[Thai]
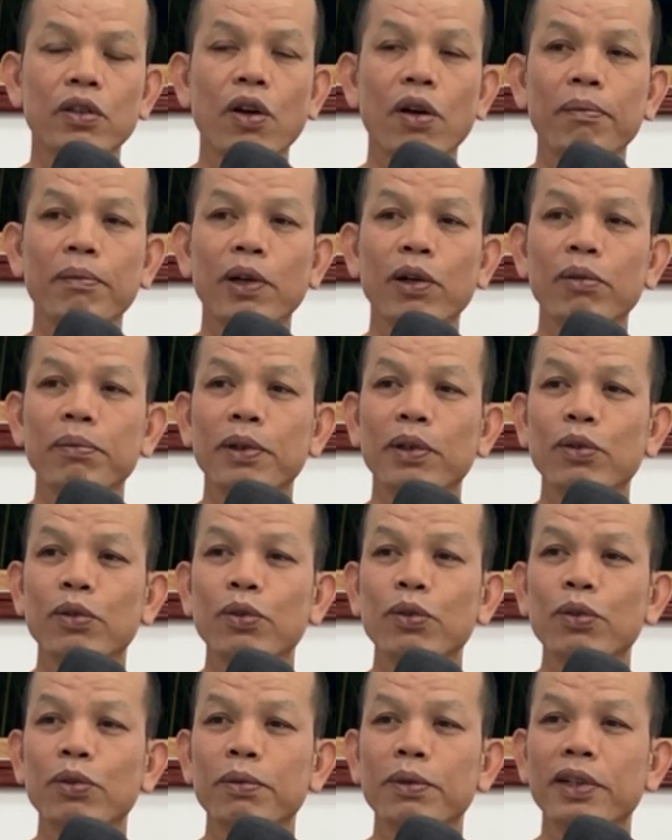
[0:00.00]
สอบเอาพระ
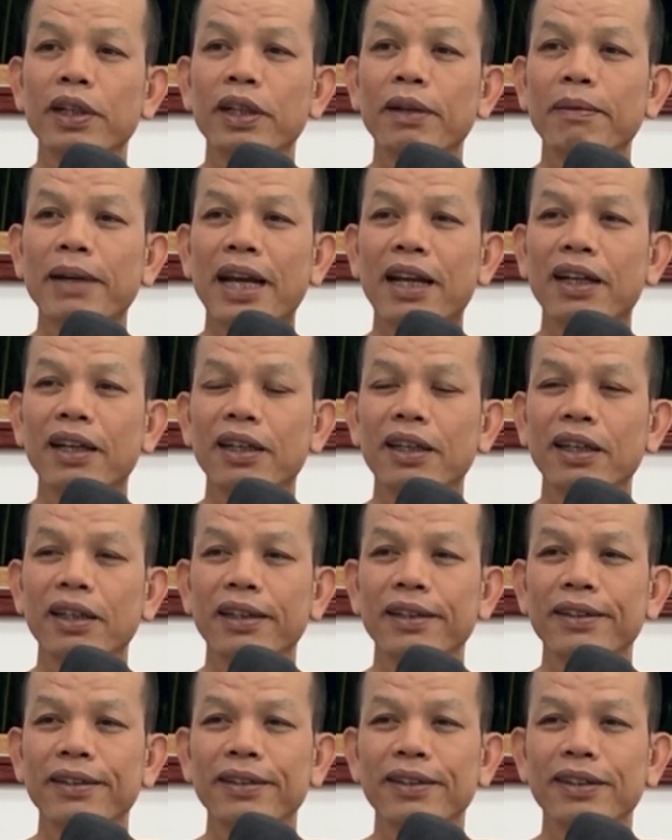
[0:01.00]
คู่ผลเดียบัน
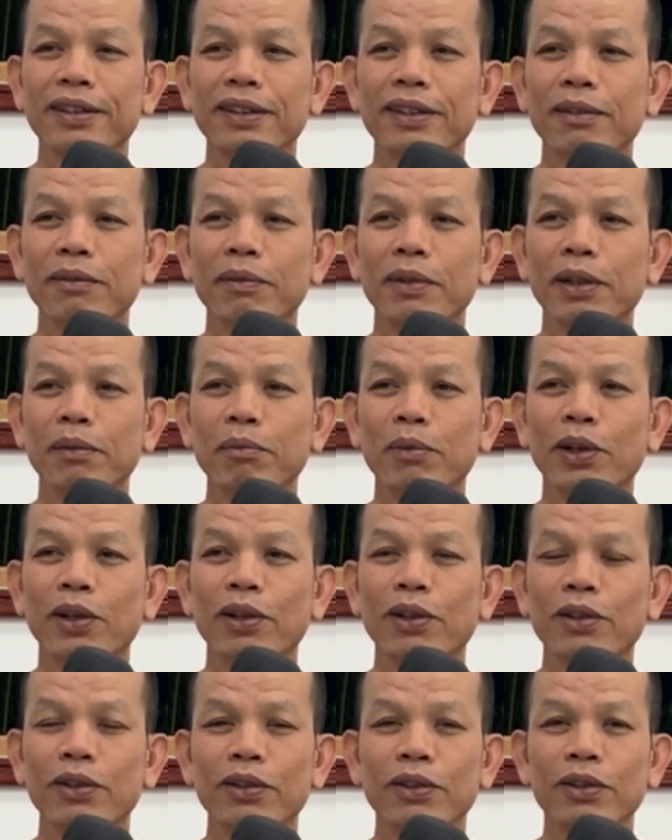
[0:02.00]
แม่นบ
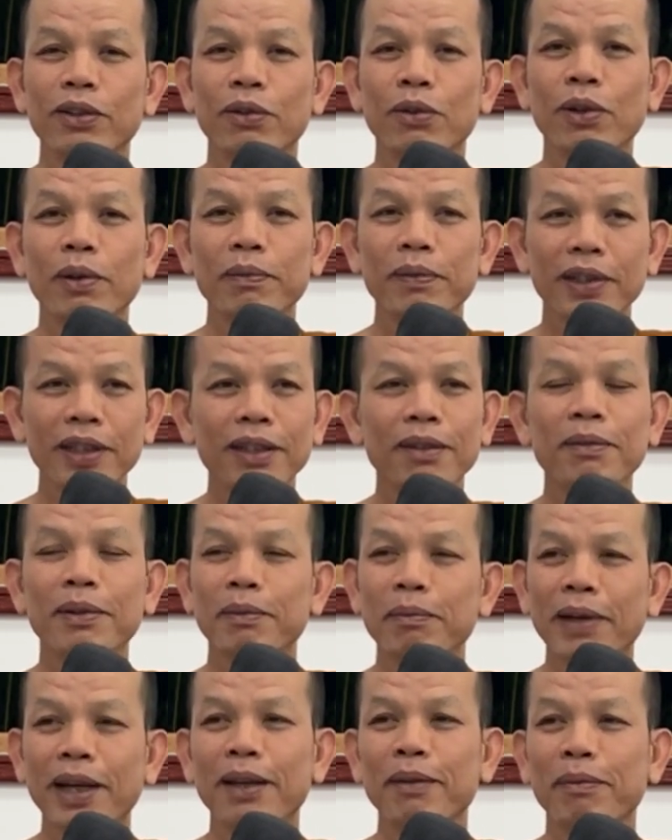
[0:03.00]
อกความคืด
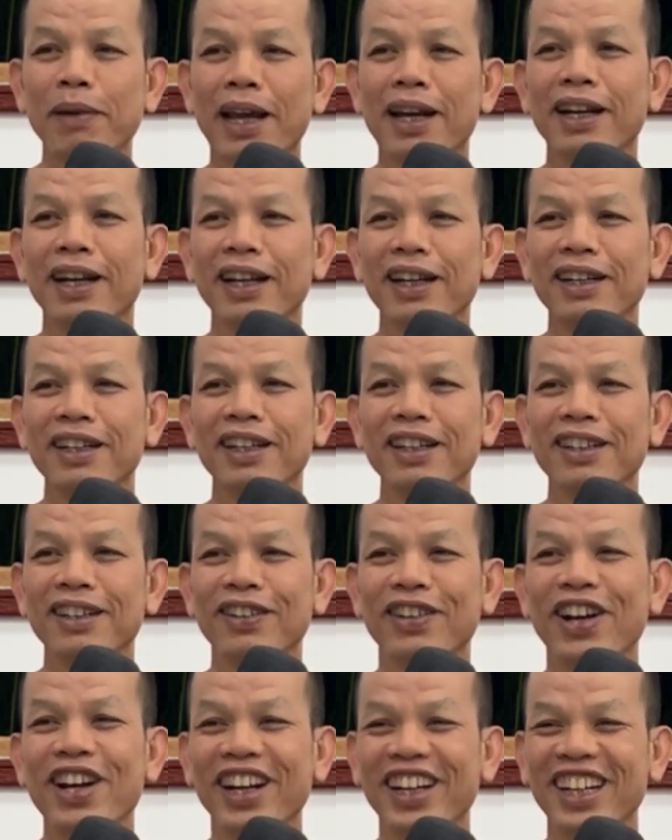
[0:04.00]
มันไปปานนั่นเนี่ย
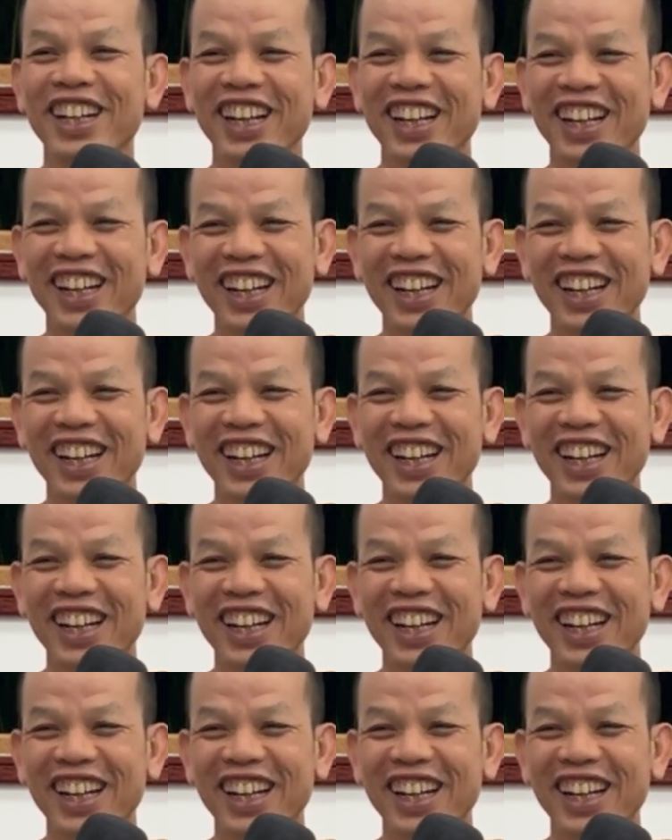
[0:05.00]
แต่ก่อน